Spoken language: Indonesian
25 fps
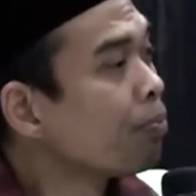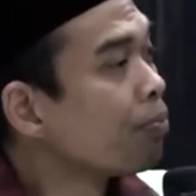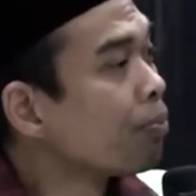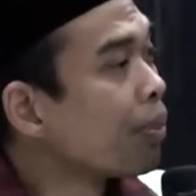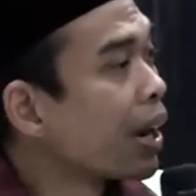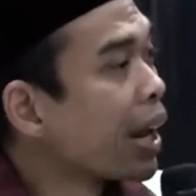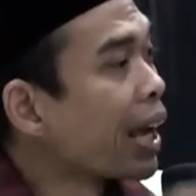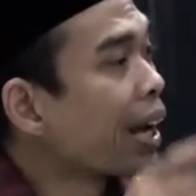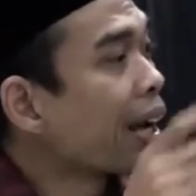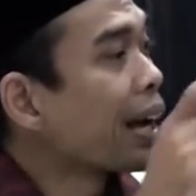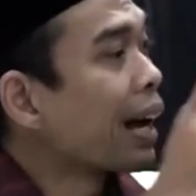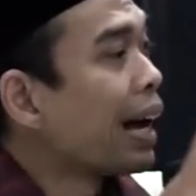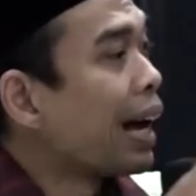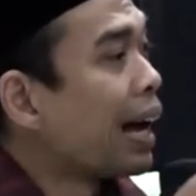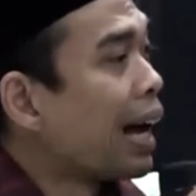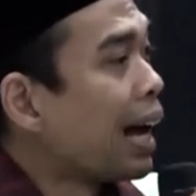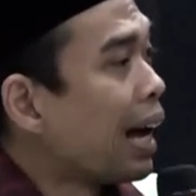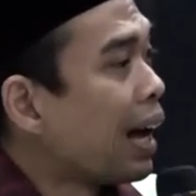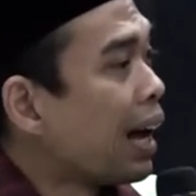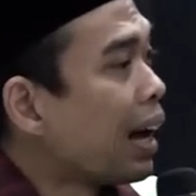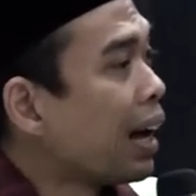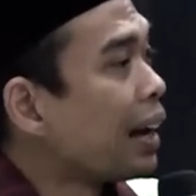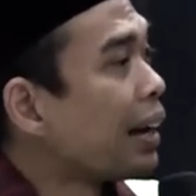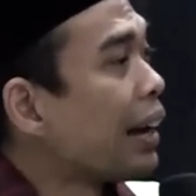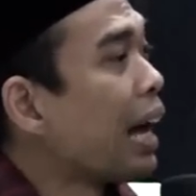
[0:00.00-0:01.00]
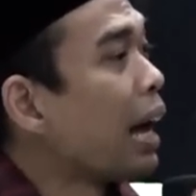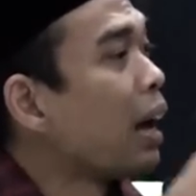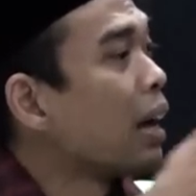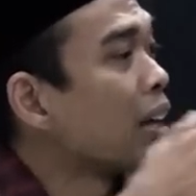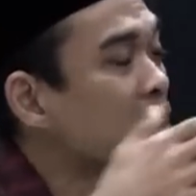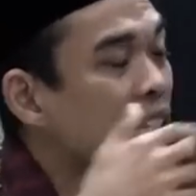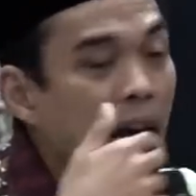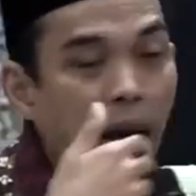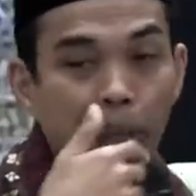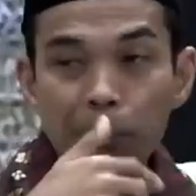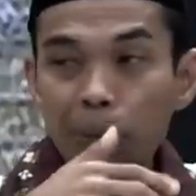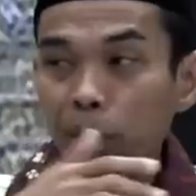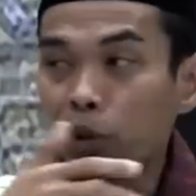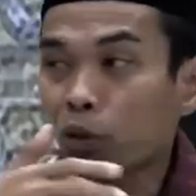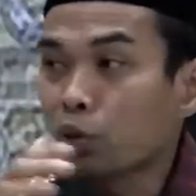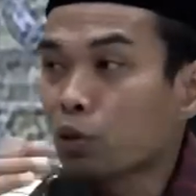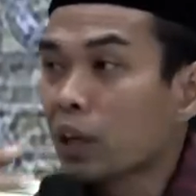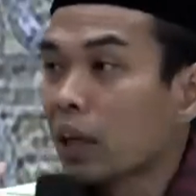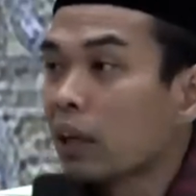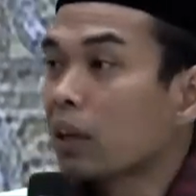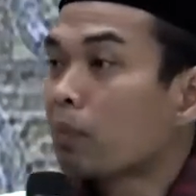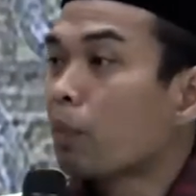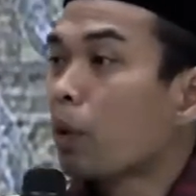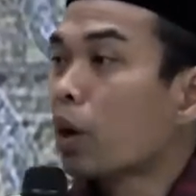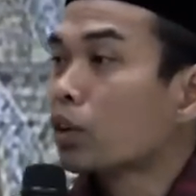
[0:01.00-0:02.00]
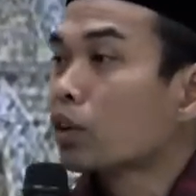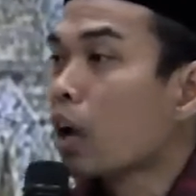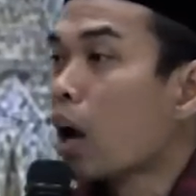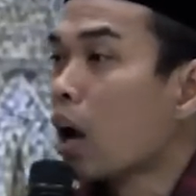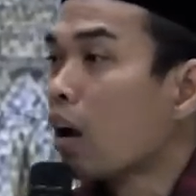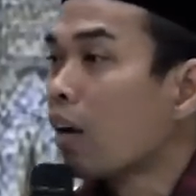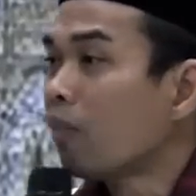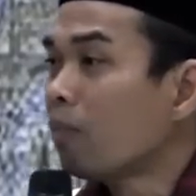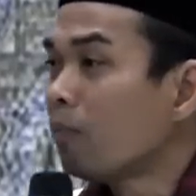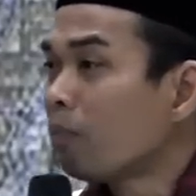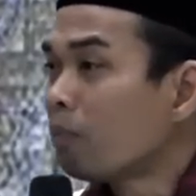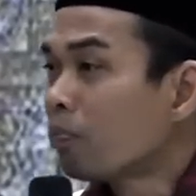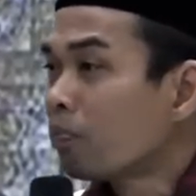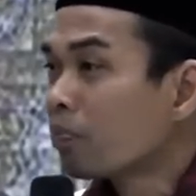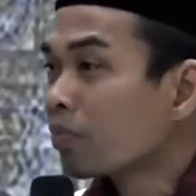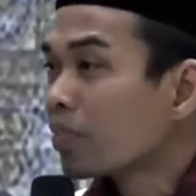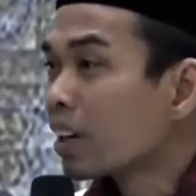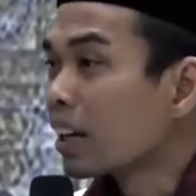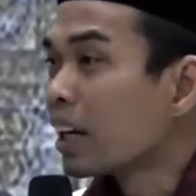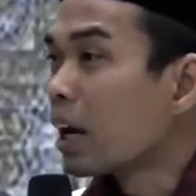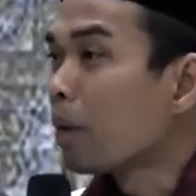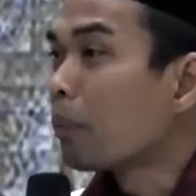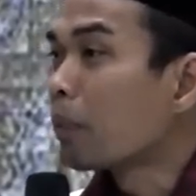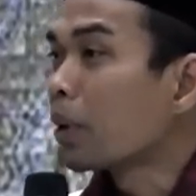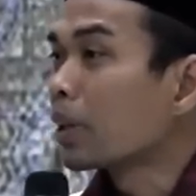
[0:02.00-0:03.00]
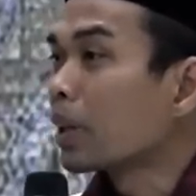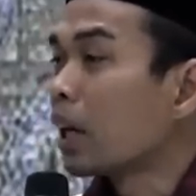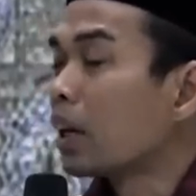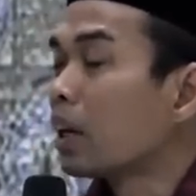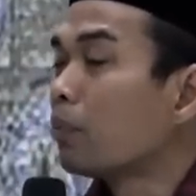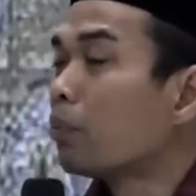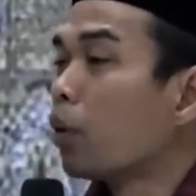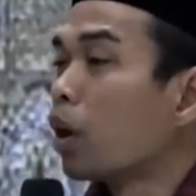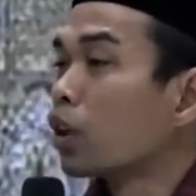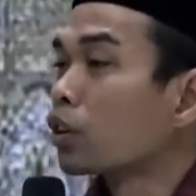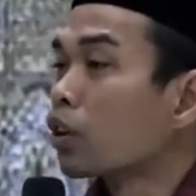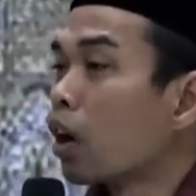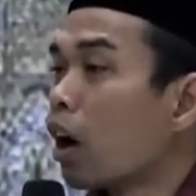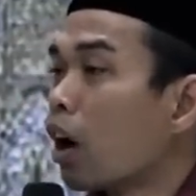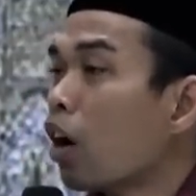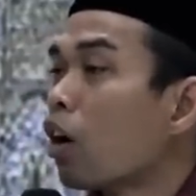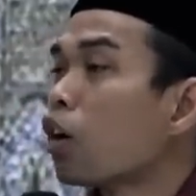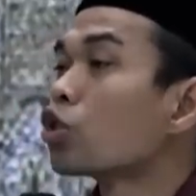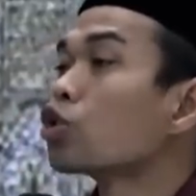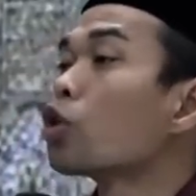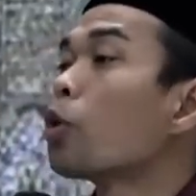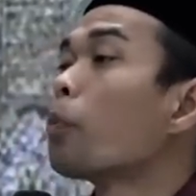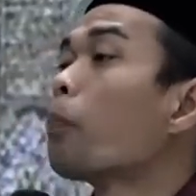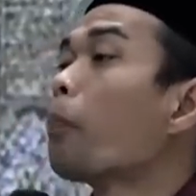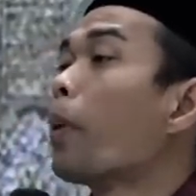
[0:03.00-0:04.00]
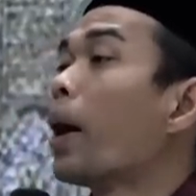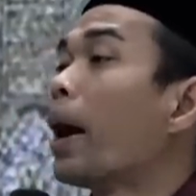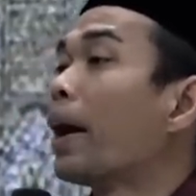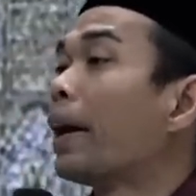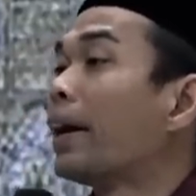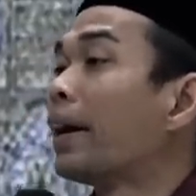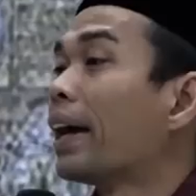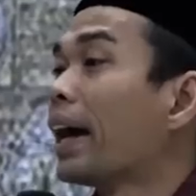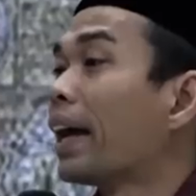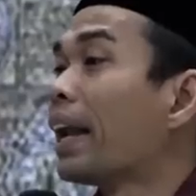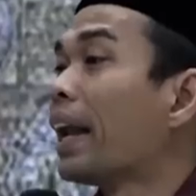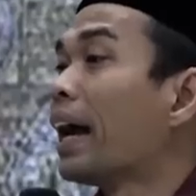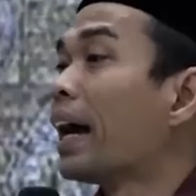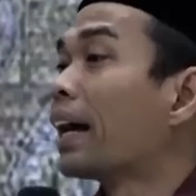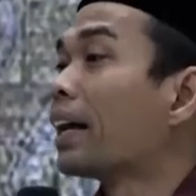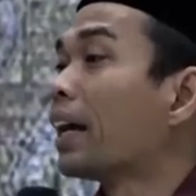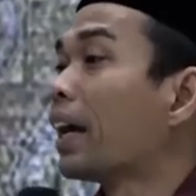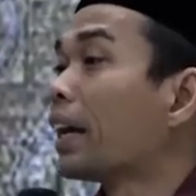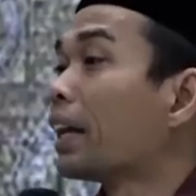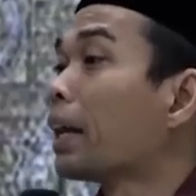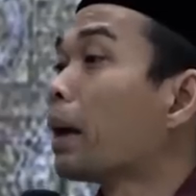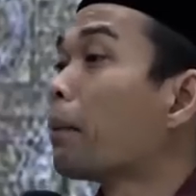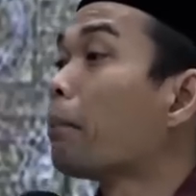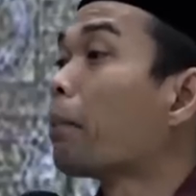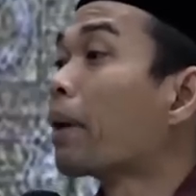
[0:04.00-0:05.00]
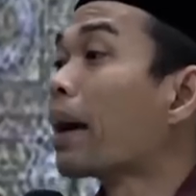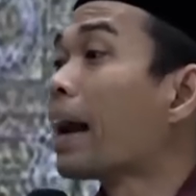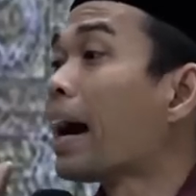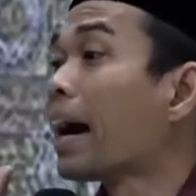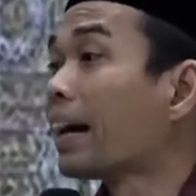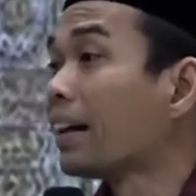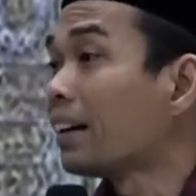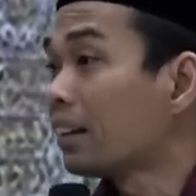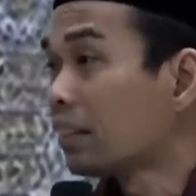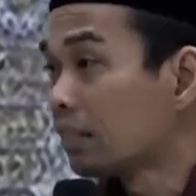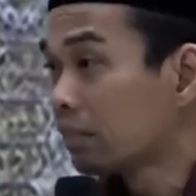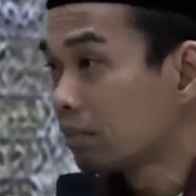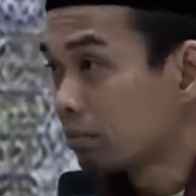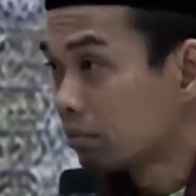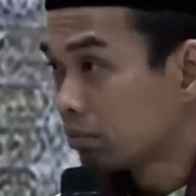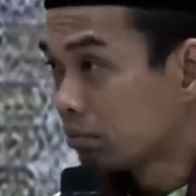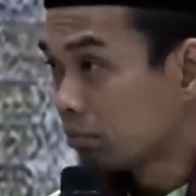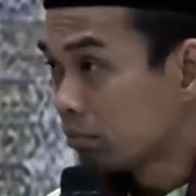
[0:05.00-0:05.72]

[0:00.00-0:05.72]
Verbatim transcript: Mereka da, sapi itu tak dipotong. Kenapa tak dipotong? Supaya dagingnya berat.